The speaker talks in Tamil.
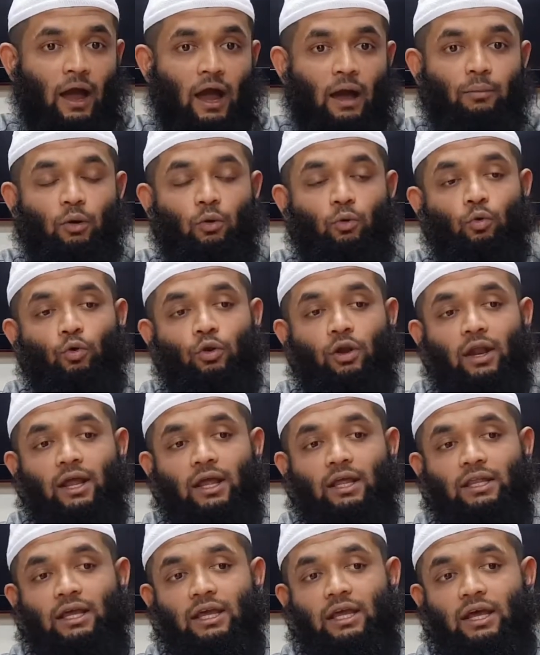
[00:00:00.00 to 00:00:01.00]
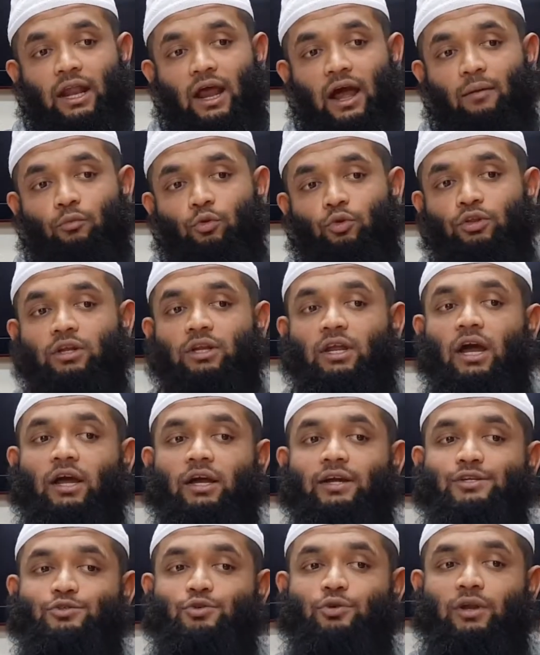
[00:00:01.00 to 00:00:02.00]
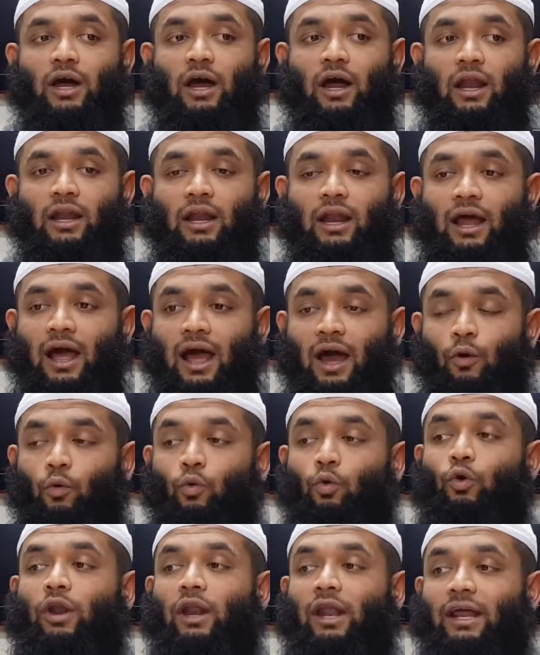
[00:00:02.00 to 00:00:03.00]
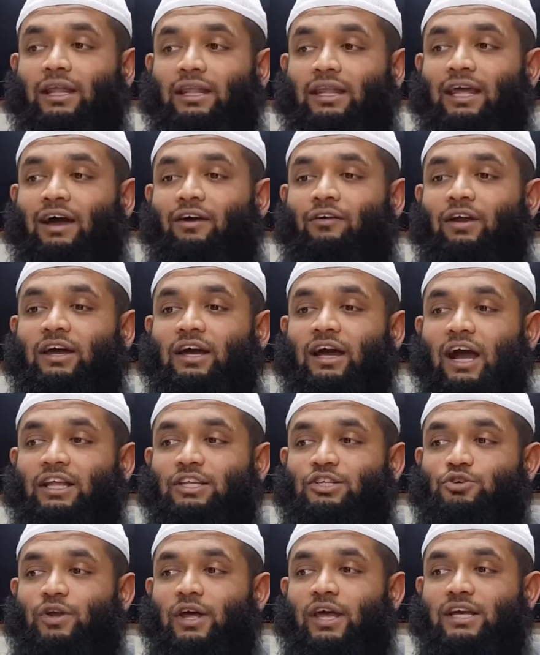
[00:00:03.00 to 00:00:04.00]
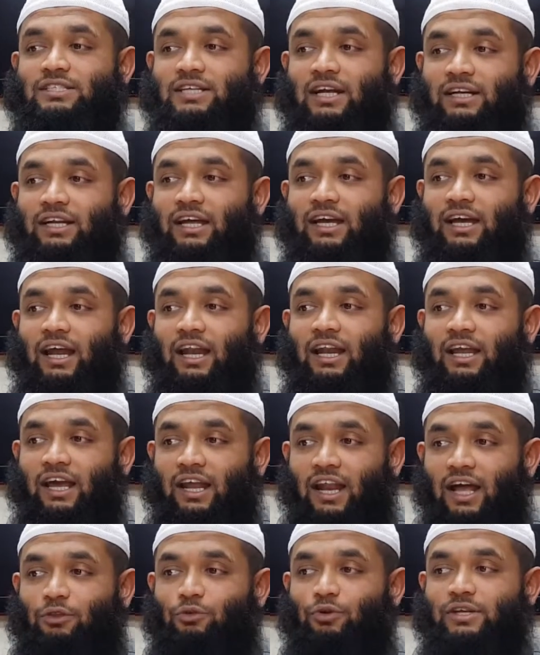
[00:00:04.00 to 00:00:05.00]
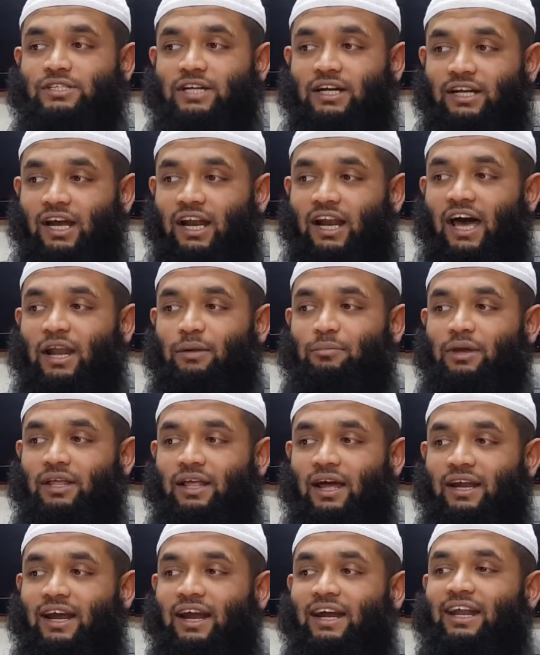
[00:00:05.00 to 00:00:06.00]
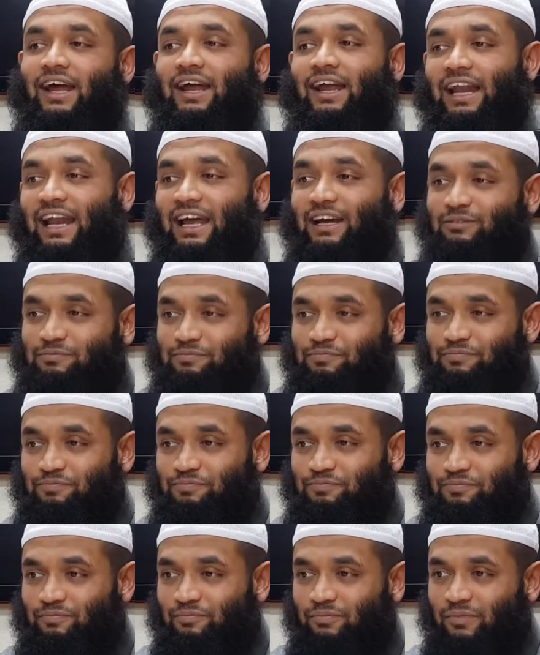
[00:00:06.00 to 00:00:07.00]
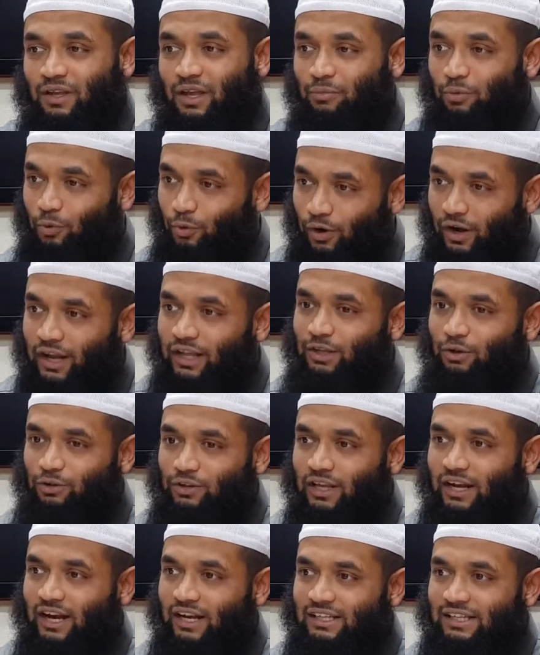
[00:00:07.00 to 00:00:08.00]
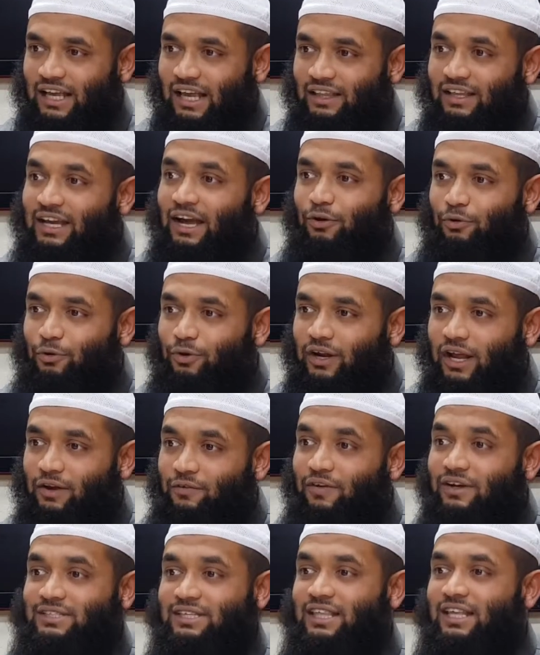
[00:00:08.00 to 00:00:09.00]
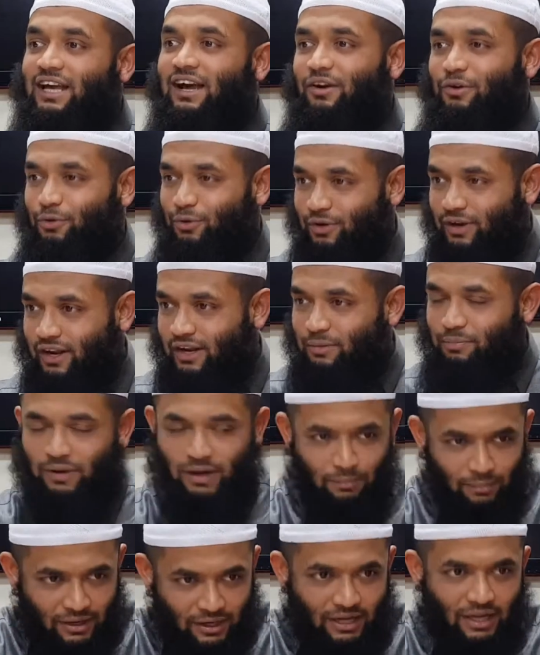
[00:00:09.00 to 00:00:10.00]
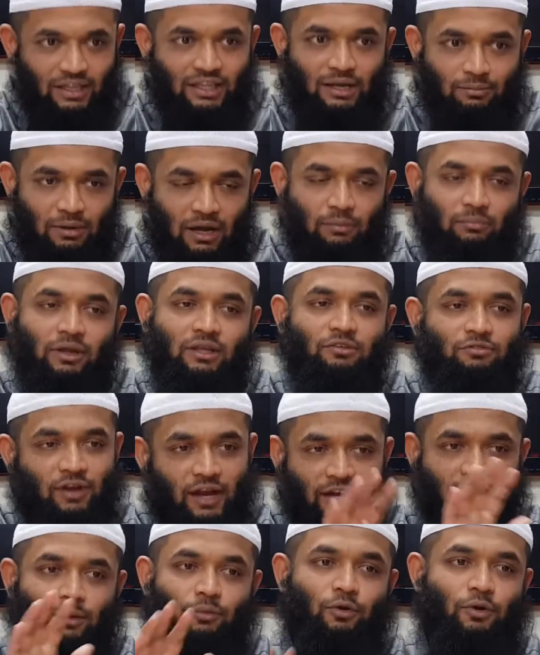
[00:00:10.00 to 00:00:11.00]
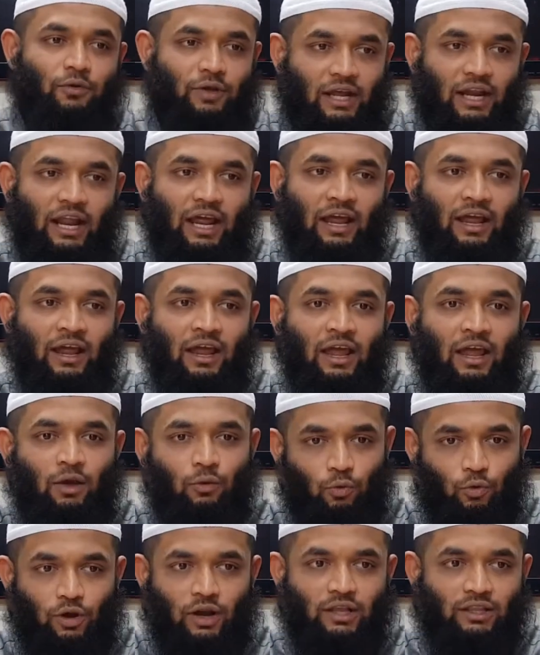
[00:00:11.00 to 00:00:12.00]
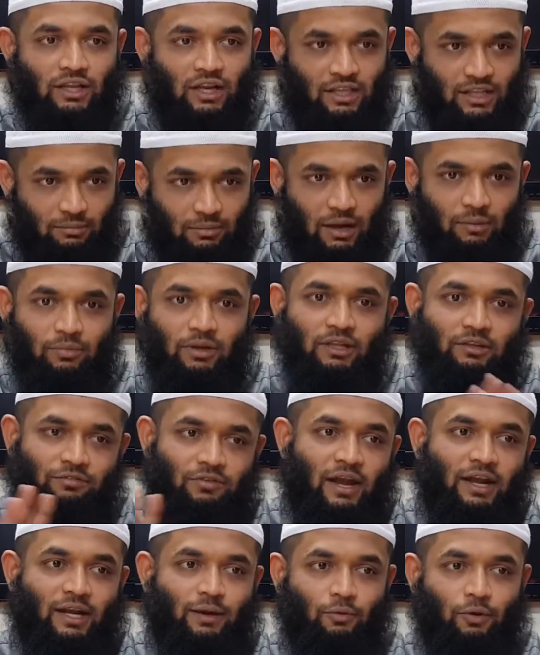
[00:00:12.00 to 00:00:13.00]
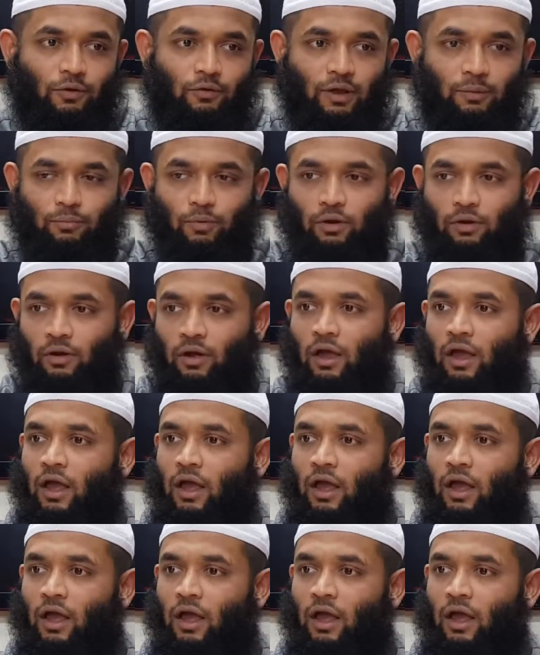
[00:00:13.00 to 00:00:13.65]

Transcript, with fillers: அப்போ ஊர்லேருந்து ஹெராம் உடுத்துட்டாங்கன்னு சொன்னால் ஊரில் இருந்தே அவங்களுக்கு ஹஜ்ஜுடைய சட்டங்கள் ஹெராத்துடைய சட்டங்கள் ஆரம்பிக்குதான்னு கேட்டால் இல்லை இப்போ ஊர்லேருந்து ஒருத்தர் எனக்கு எதுக்கான கொடுக்குறாரு வசதிக்கான கொடுக்குறாரு இப்போ நம்ம இங்கே தமாம்லேருந்து ஃப்ளைட்டில் போகிறோம்னு வைங்களேன் ஊர்லேருந்து இல்லை தமாம்லேருந்து ஃப்ளைட்டில் போகிறோம்னு வைப்போம்